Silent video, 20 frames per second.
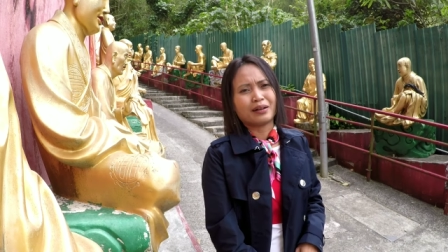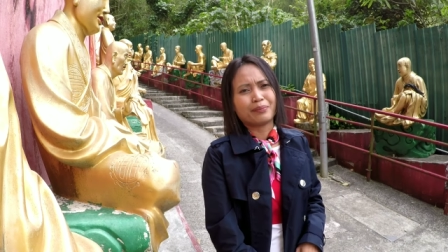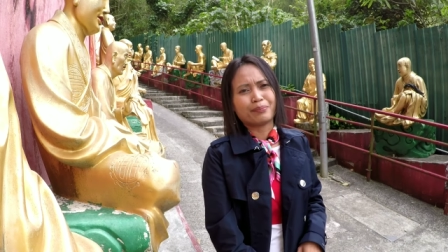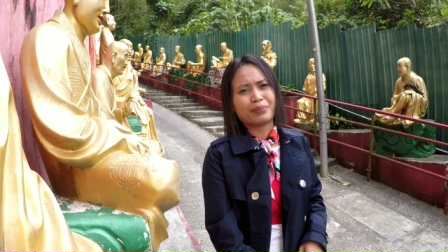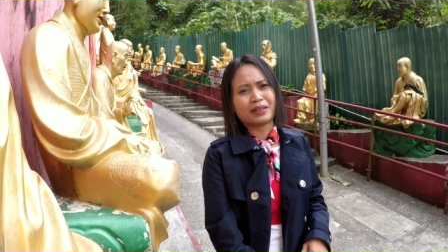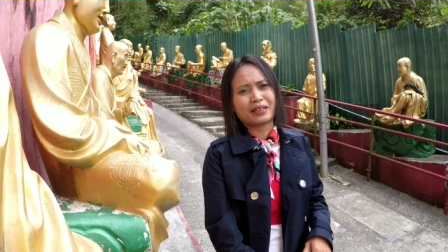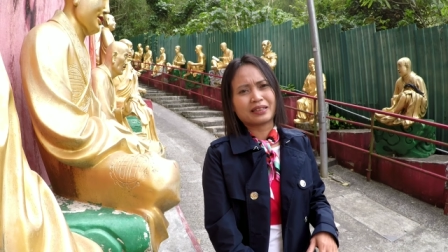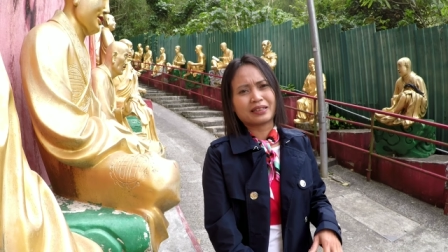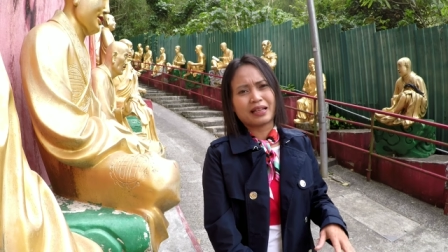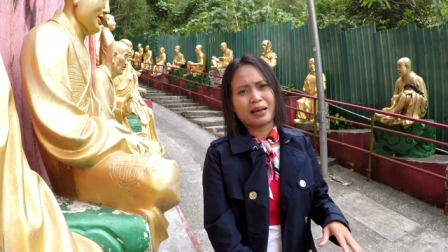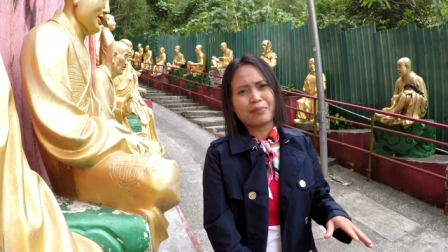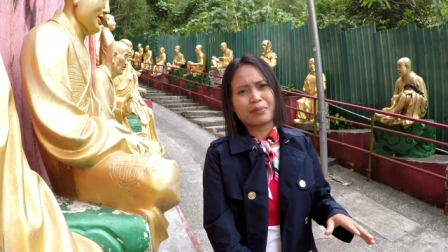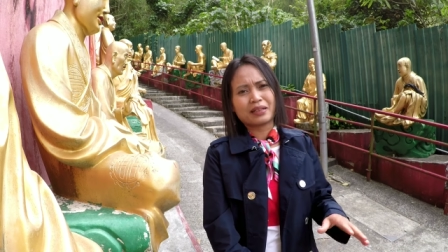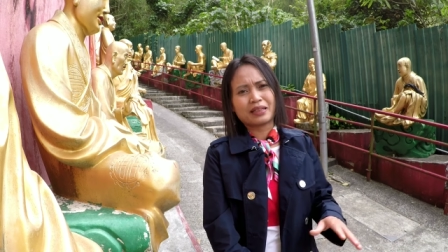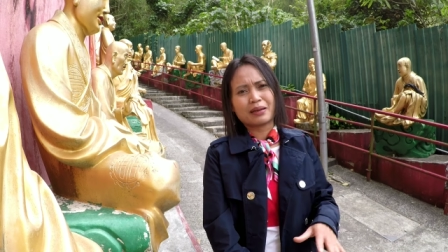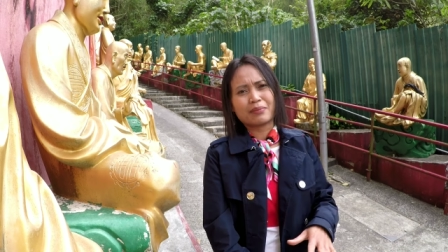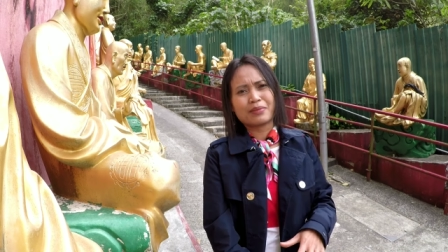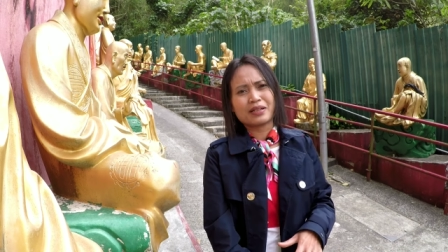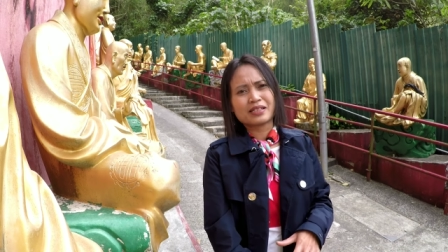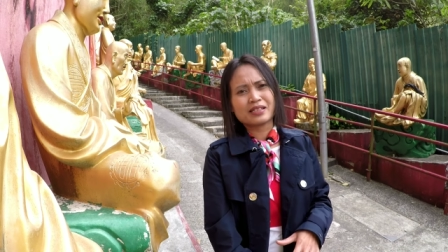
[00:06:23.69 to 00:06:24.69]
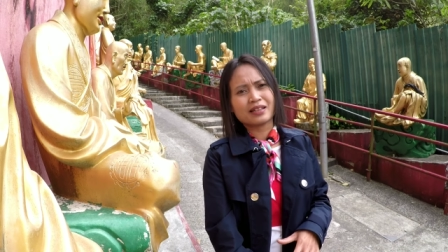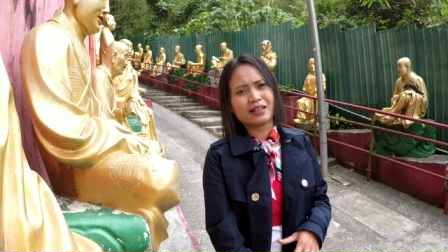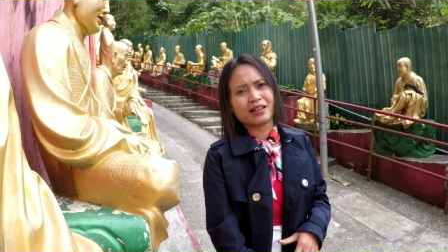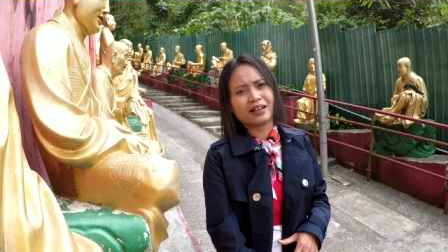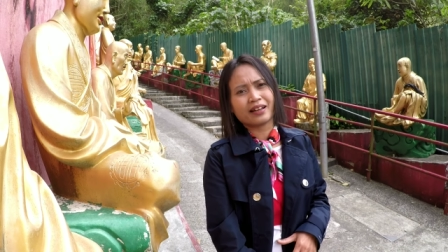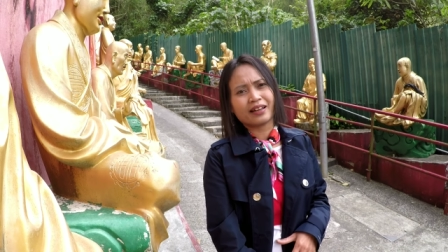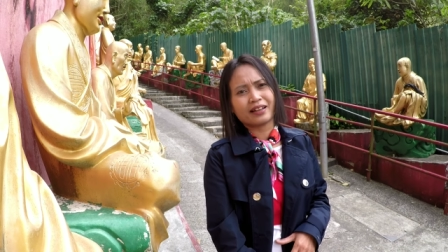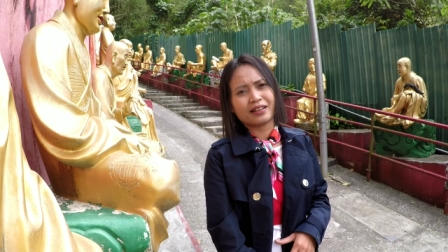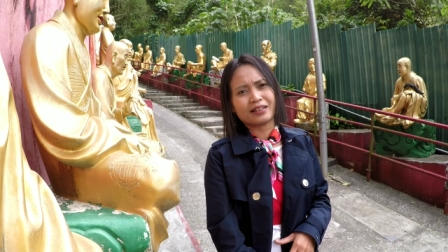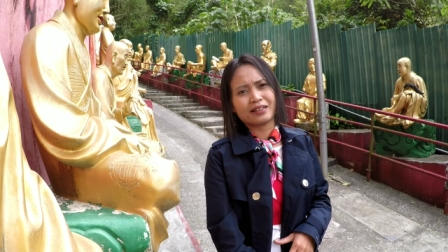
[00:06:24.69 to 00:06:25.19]
pertama-tama sih
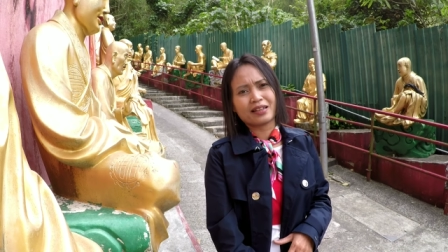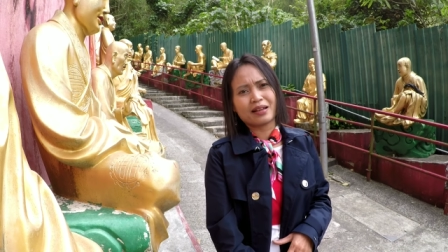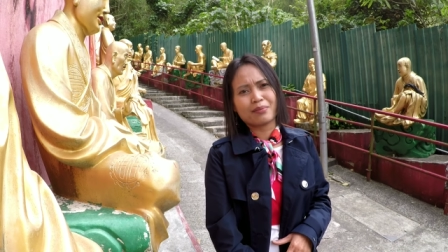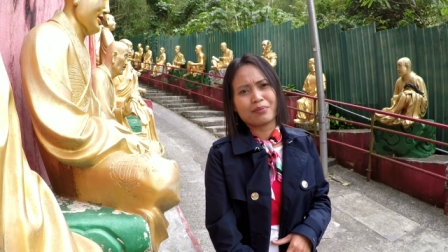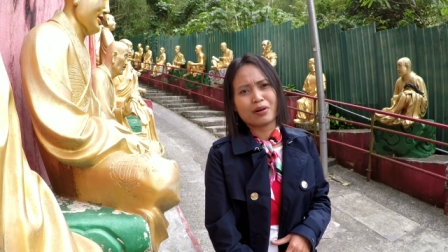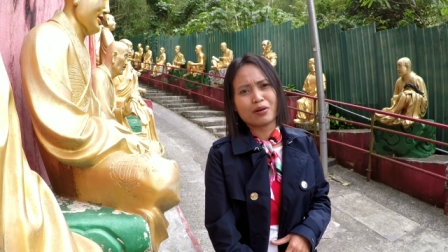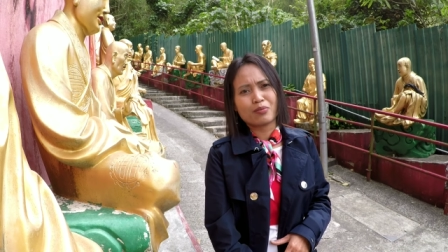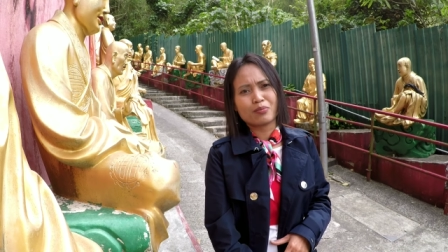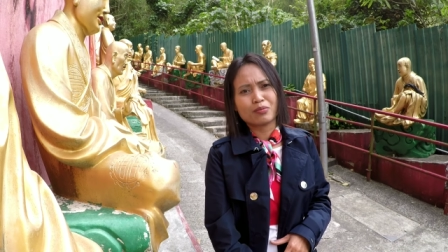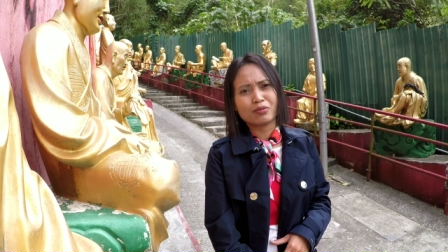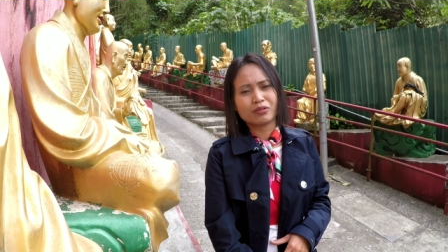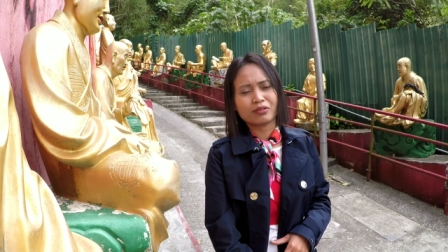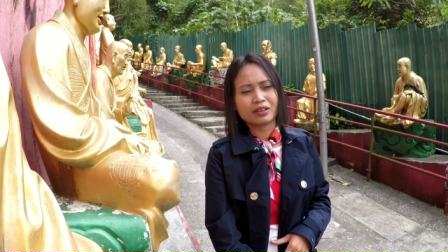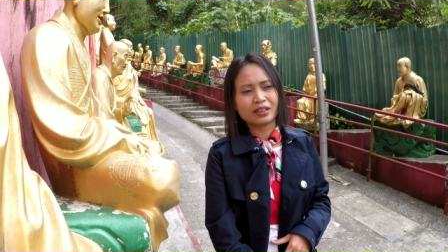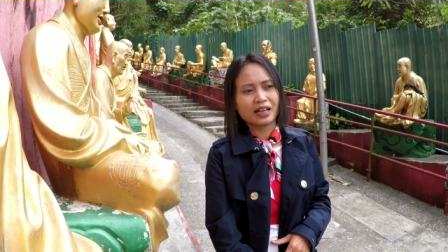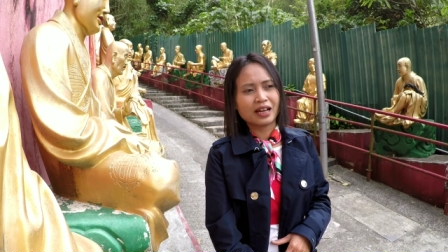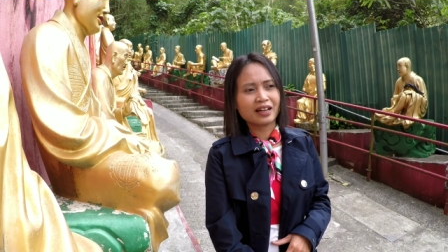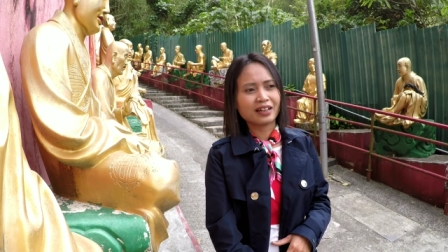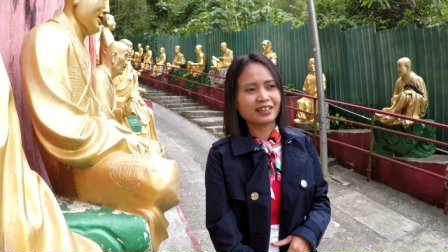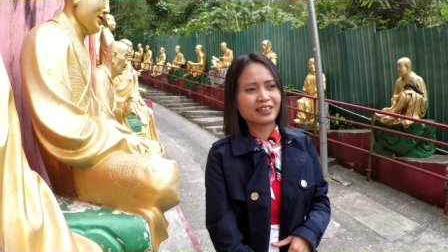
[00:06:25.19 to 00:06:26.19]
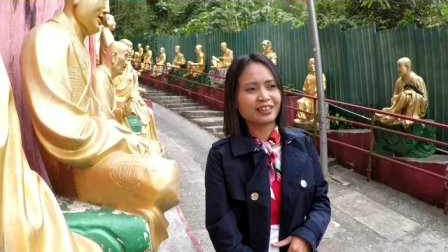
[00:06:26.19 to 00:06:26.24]
kayaknya mau mutah